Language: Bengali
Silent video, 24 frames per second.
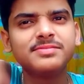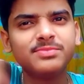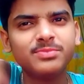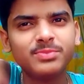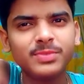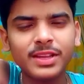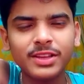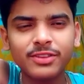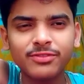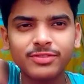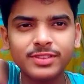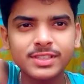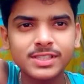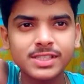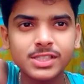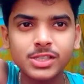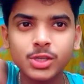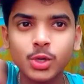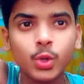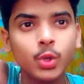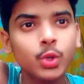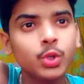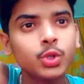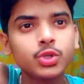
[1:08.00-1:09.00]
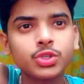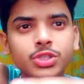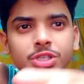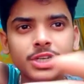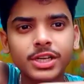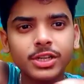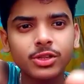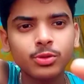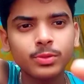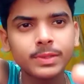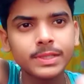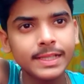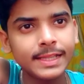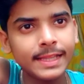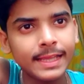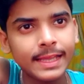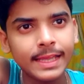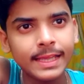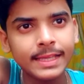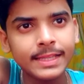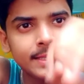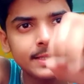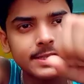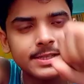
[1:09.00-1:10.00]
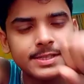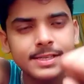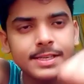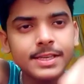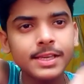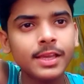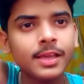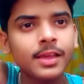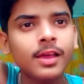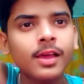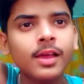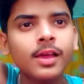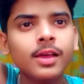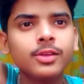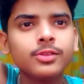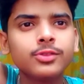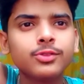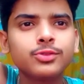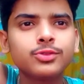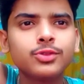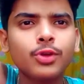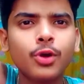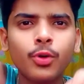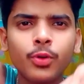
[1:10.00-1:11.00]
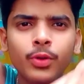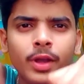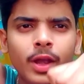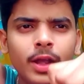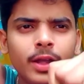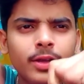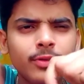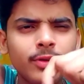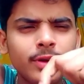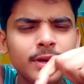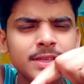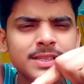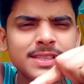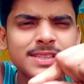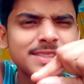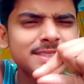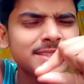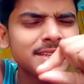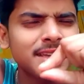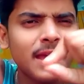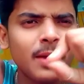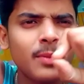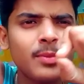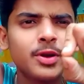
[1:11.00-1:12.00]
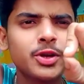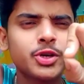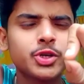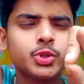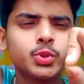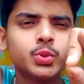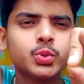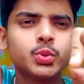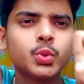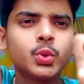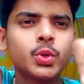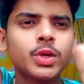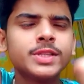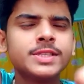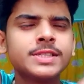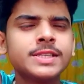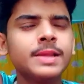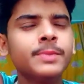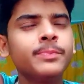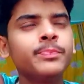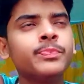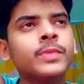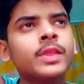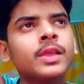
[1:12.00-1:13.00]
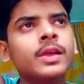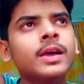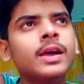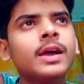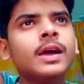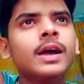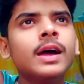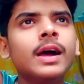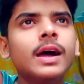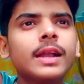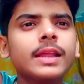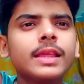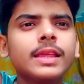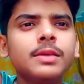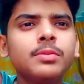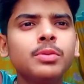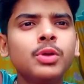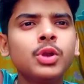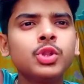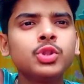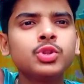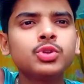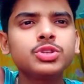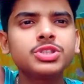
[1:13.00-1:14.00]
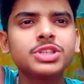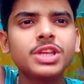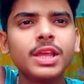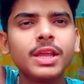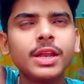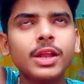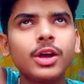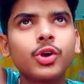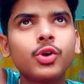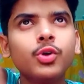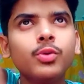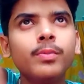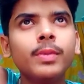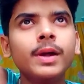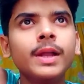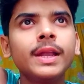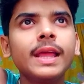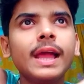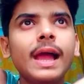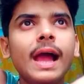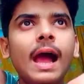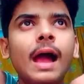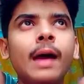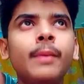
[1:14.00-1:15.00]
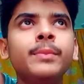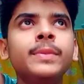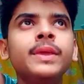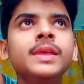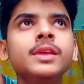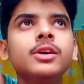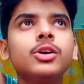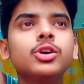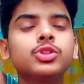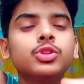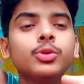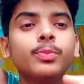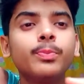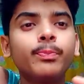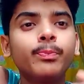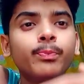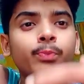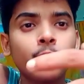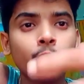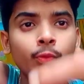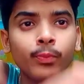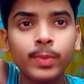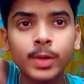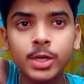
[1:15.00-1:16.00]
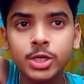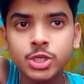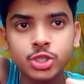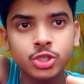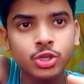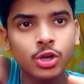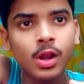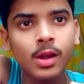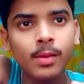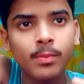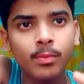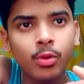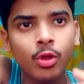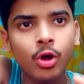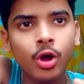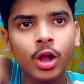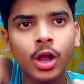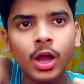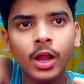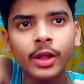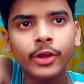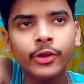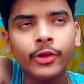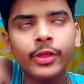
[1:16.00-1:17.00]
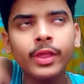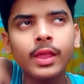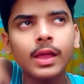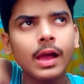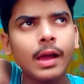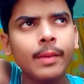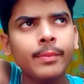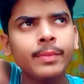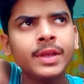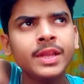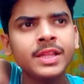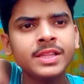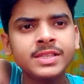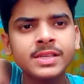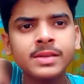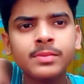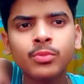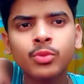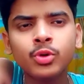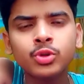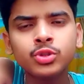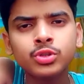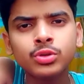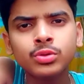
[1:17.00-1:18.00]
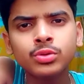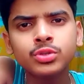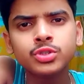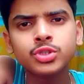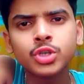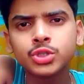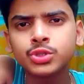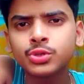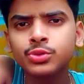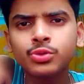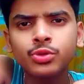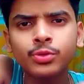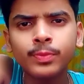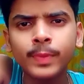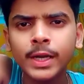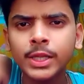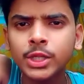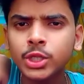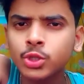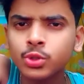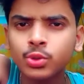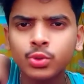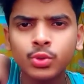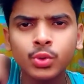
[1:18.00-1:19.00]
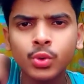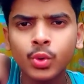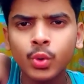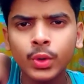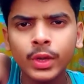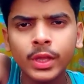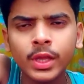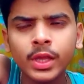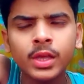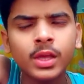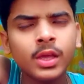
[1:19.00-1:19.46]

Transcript: ব্রেকফাস্টে হলো তো সেটা তোমাদের দেখিয়ে দিচ্ছি তো তখন একটুখানি জাস্ট ক্যামেরা শ্যুট করেছিলাম আর কি বলতো সেই রকম মানে আমি অত প্রফেশনাল ব্লগার নয় আমি নিজের মতন যতদূর পারি ততদূর করি